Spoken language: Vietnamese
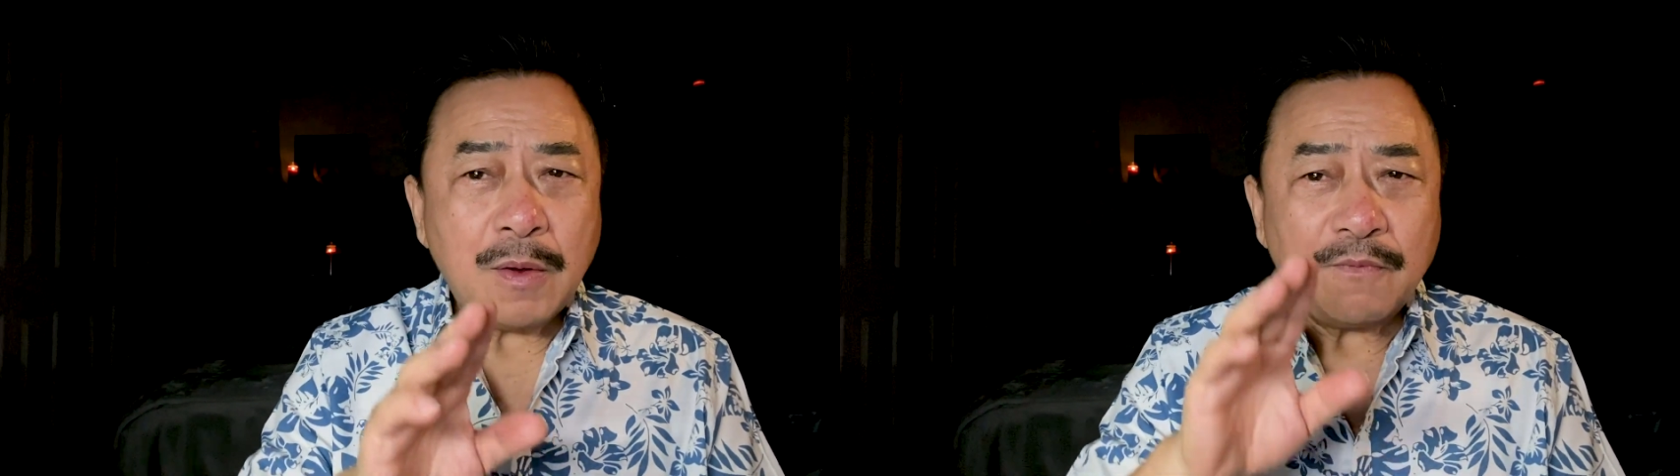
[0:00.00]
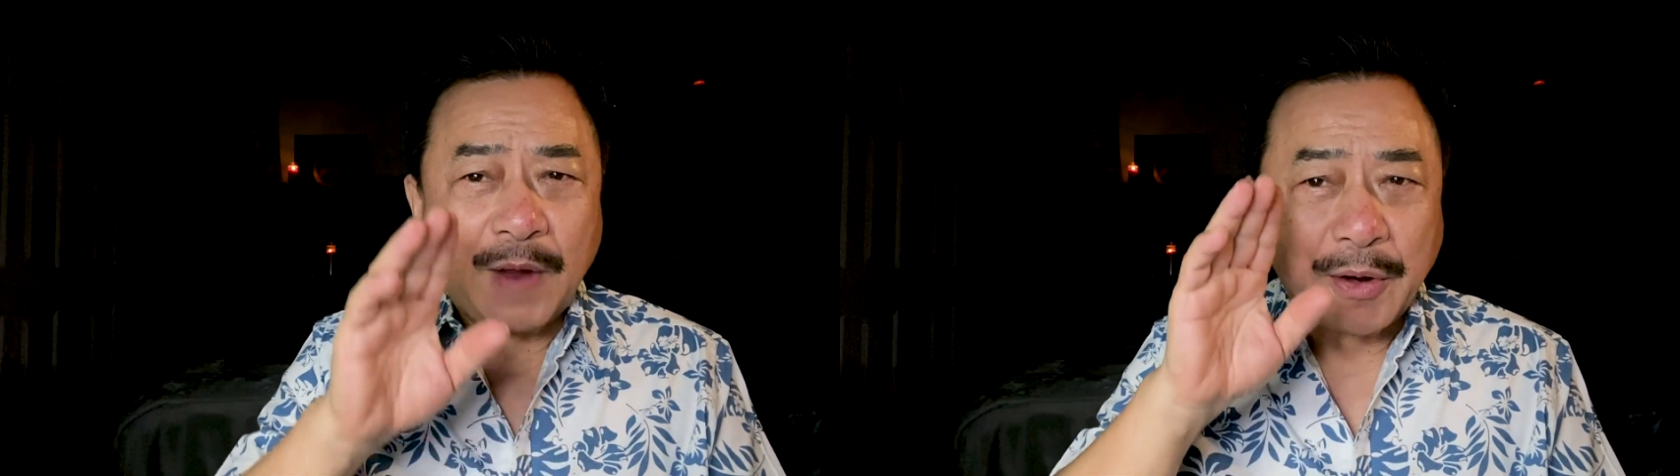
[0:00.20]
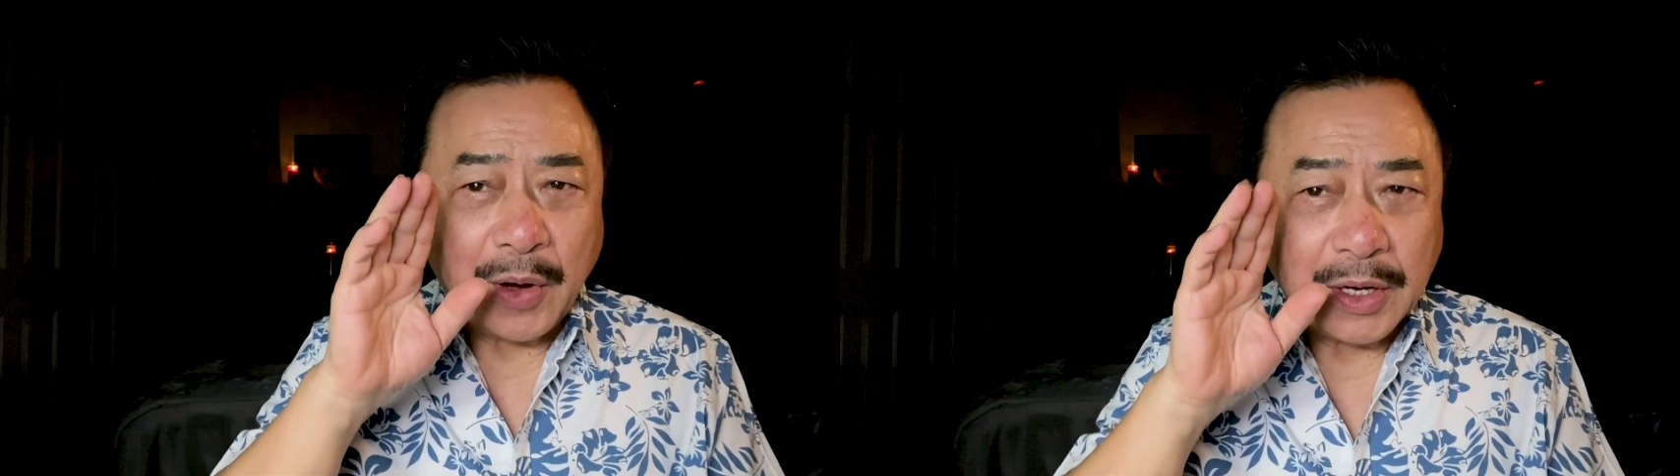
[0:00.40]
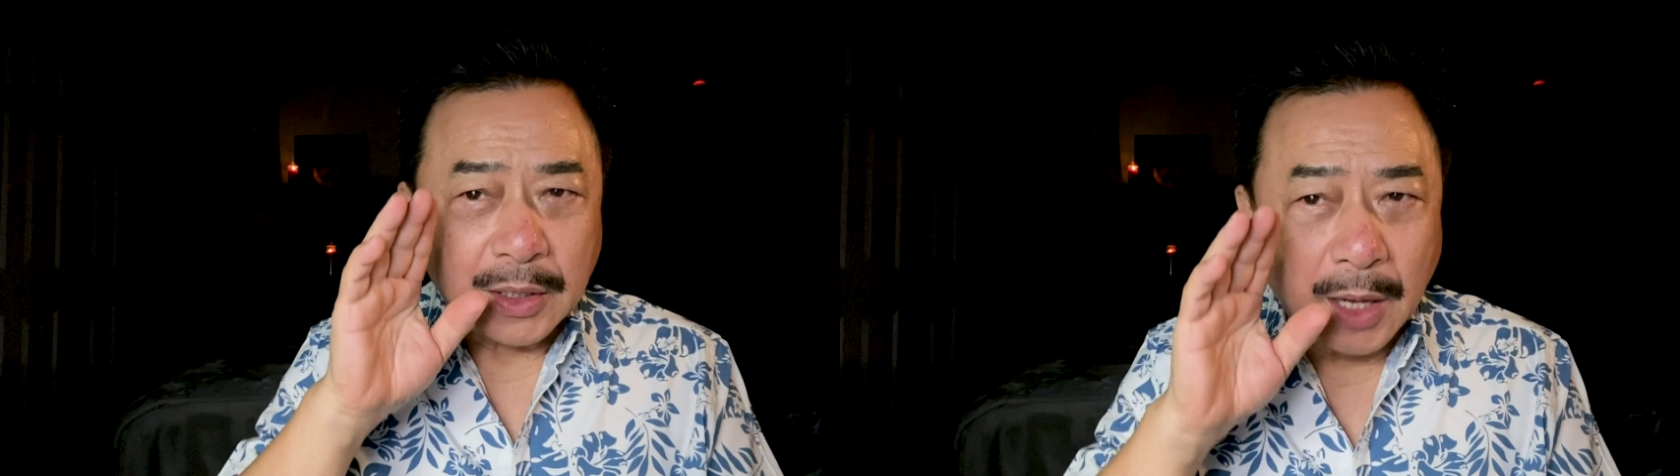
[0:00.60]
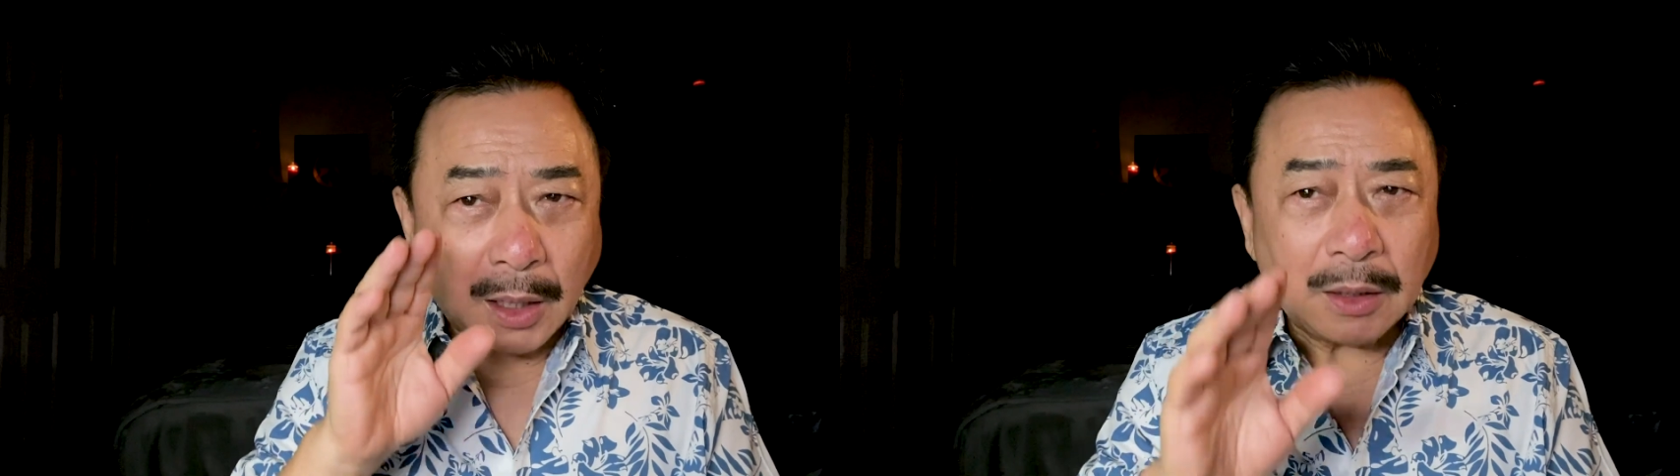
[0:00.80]
phải nói
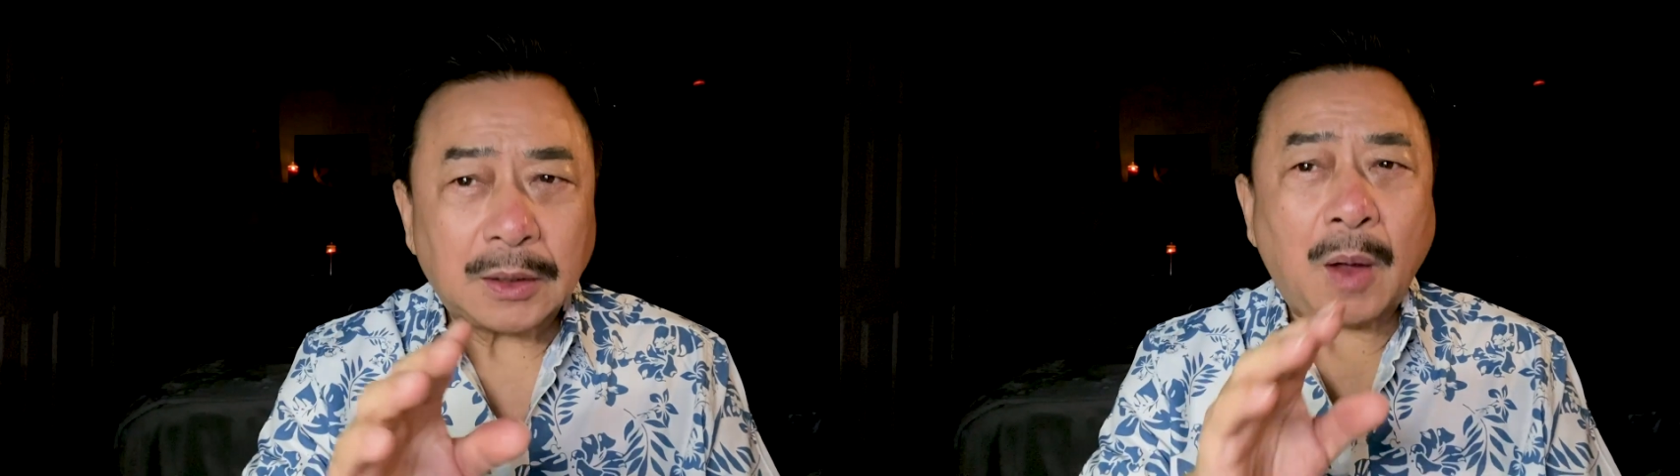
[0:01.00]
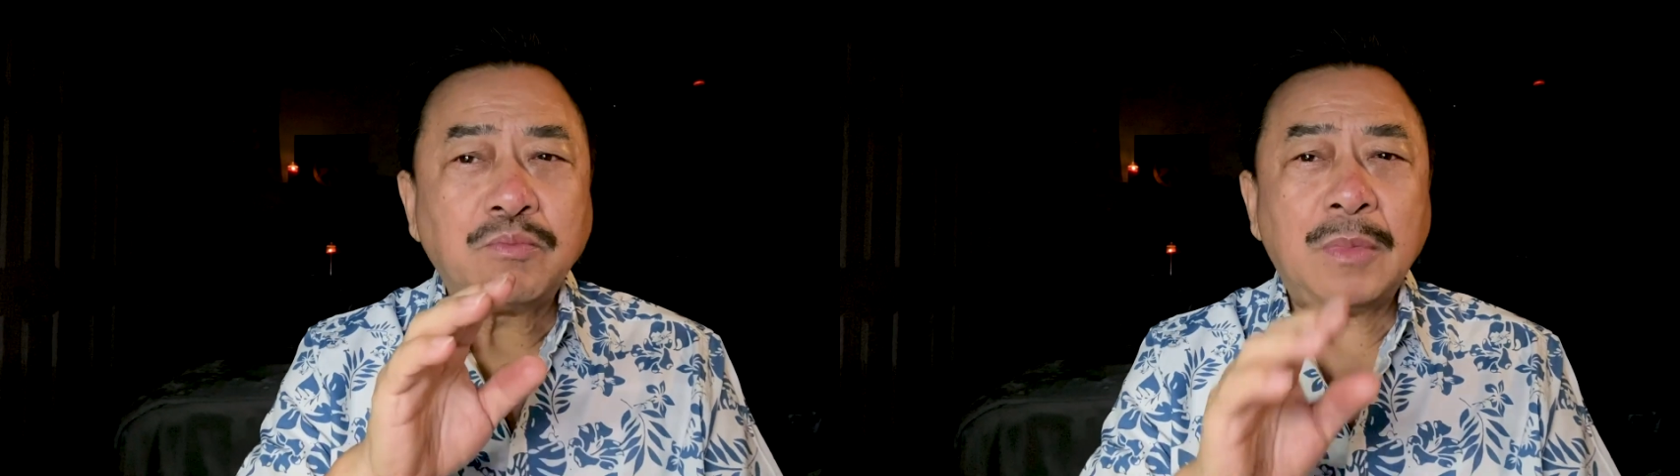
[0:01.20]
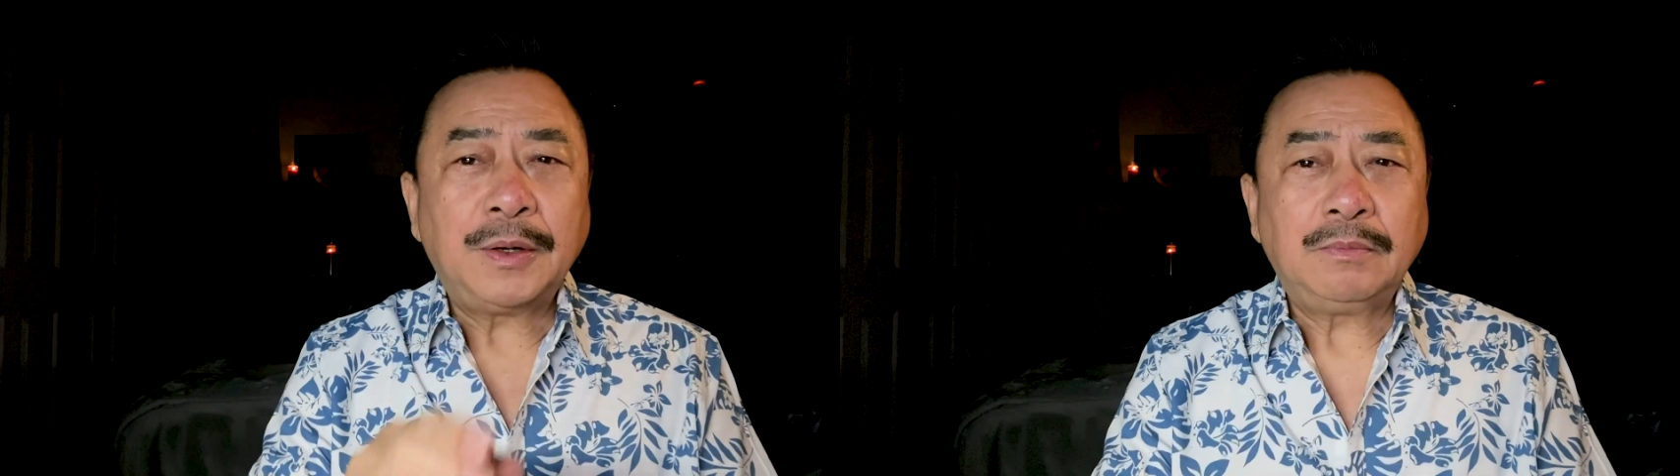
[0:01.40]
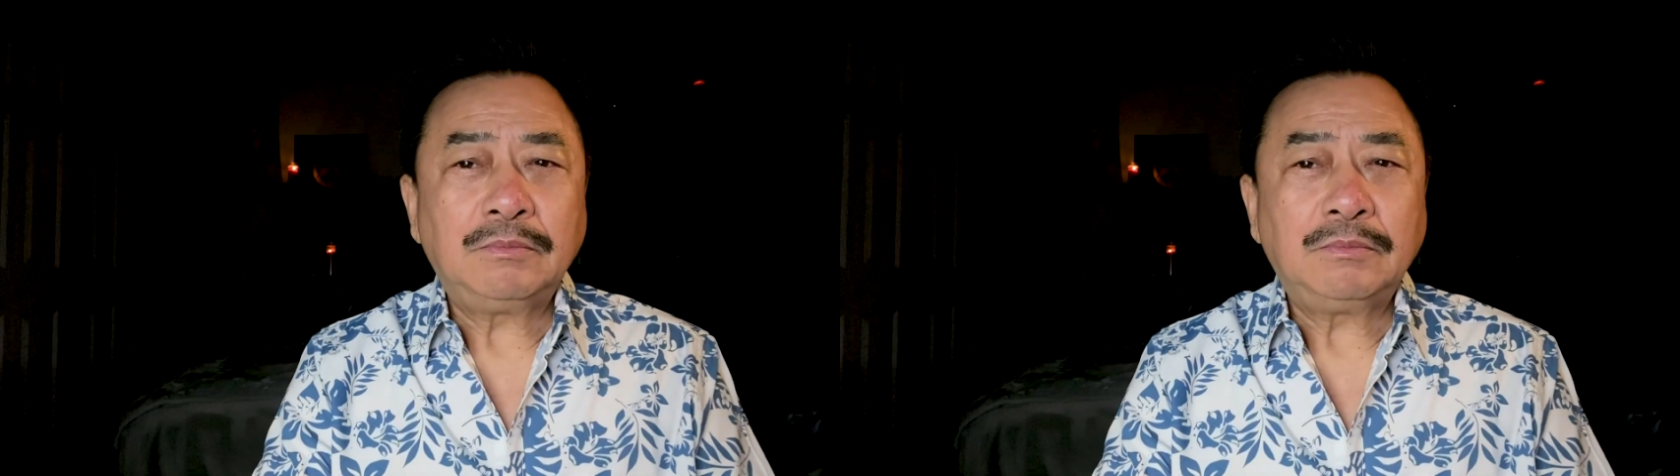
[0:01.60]
cực thông minh,